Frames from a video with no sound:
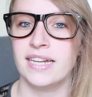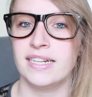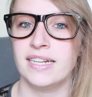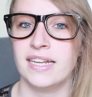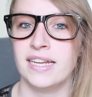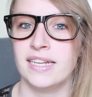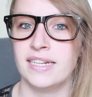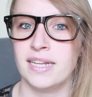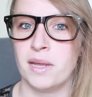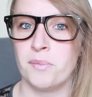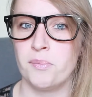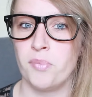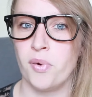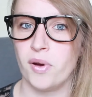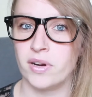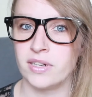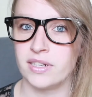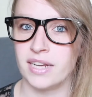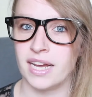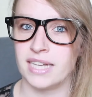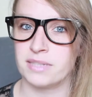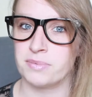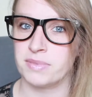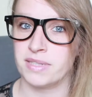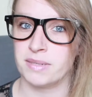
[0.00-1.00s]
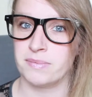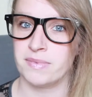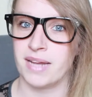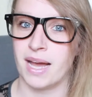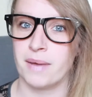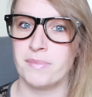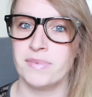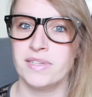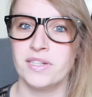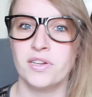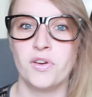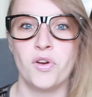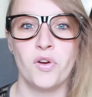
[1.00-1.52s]
äh, den Podcast mit dem
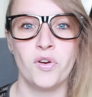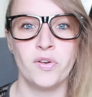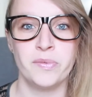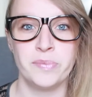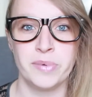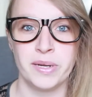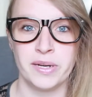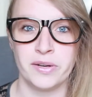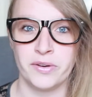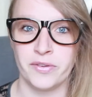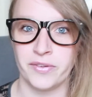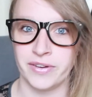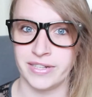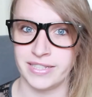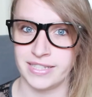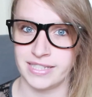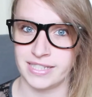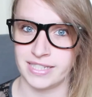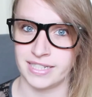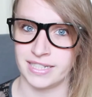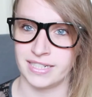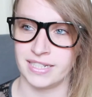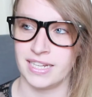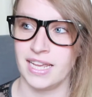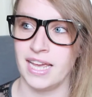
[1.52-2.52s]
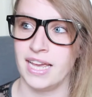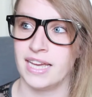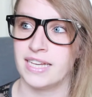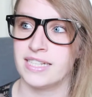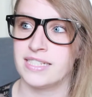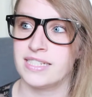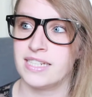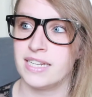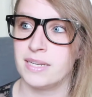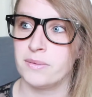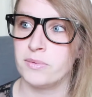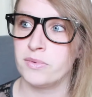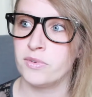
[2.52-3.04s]
Namen The Club 19. Das
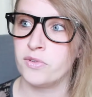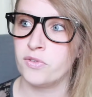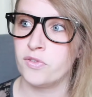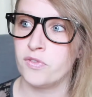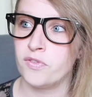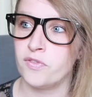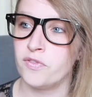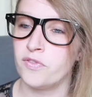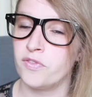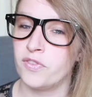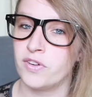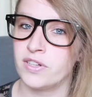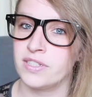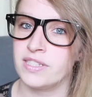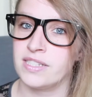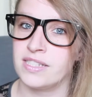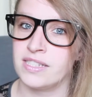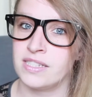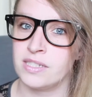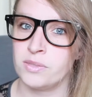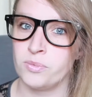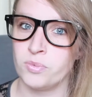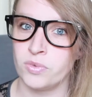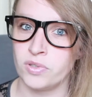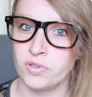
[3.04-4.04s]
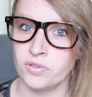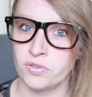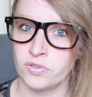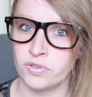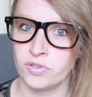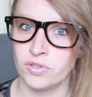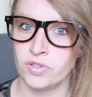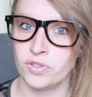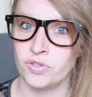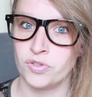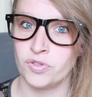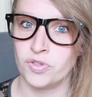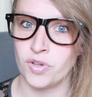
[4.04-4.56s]
Leben gerufen von Simon und
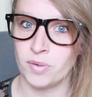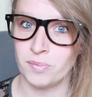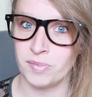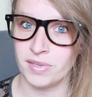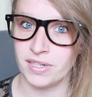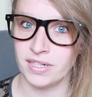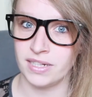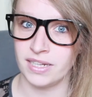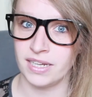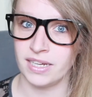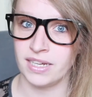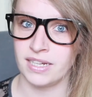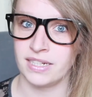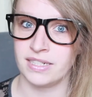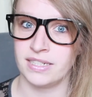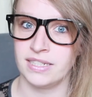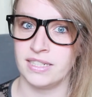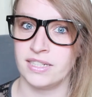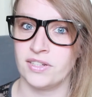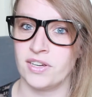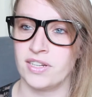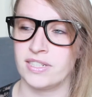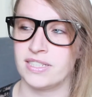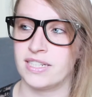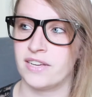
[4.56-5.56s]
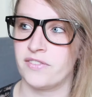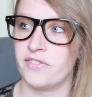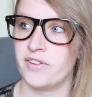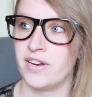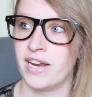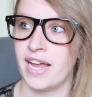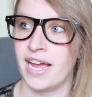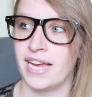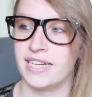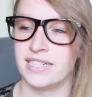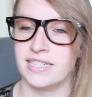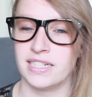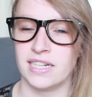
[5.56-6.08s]
Dominik. Die kennt ihr
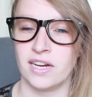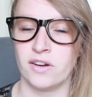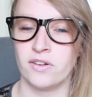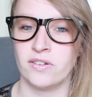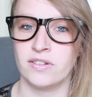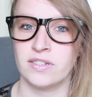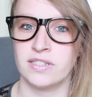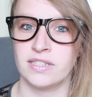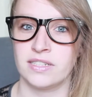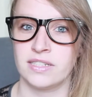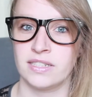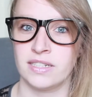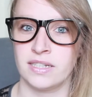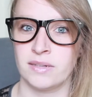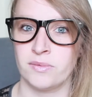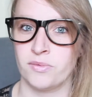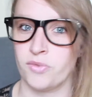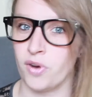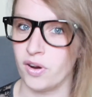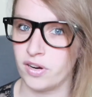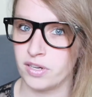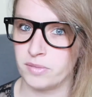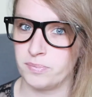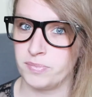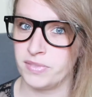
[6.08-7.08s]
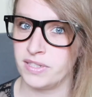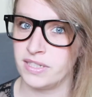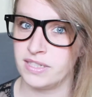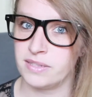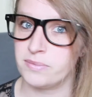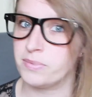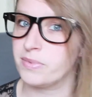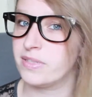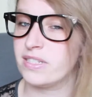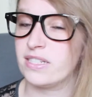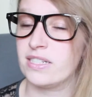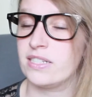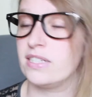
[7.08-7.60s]
vielleicht aus äh, Rocket Beans
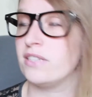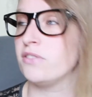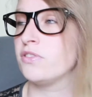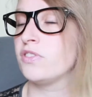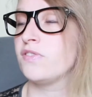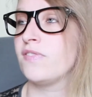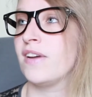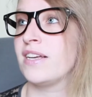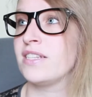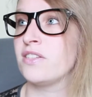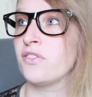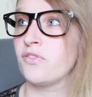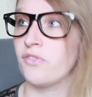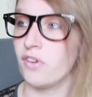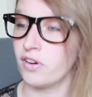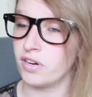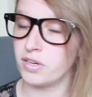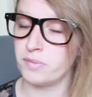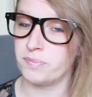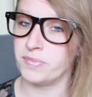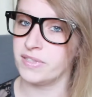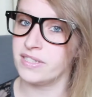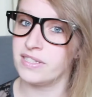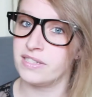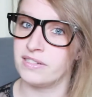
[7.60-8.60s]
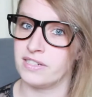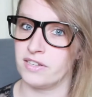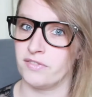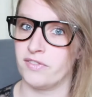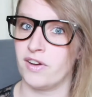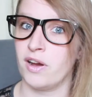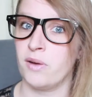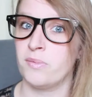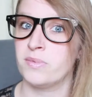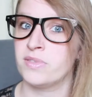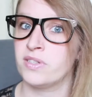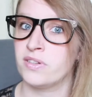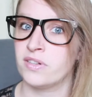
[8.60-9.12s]
bzw. Rocket Beans
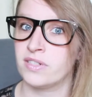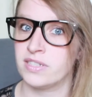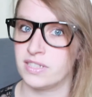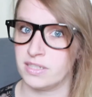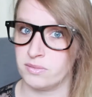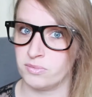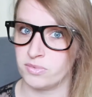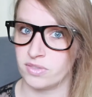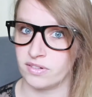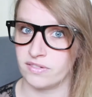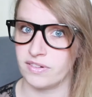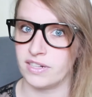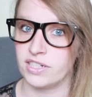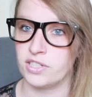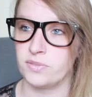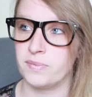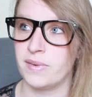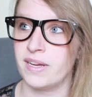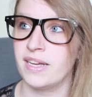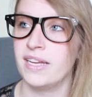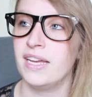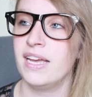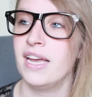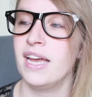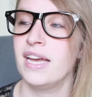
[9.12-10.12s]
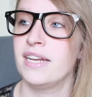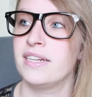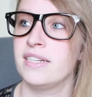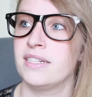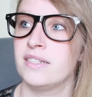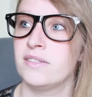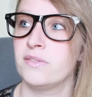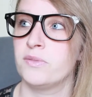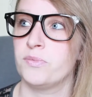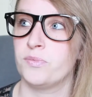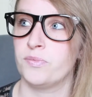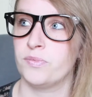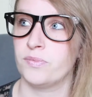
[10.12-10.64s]
TV, besonders Simon Kretschmer,
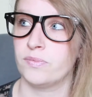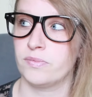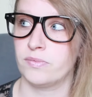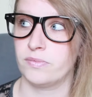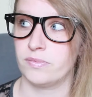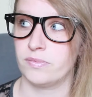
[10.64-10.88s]
den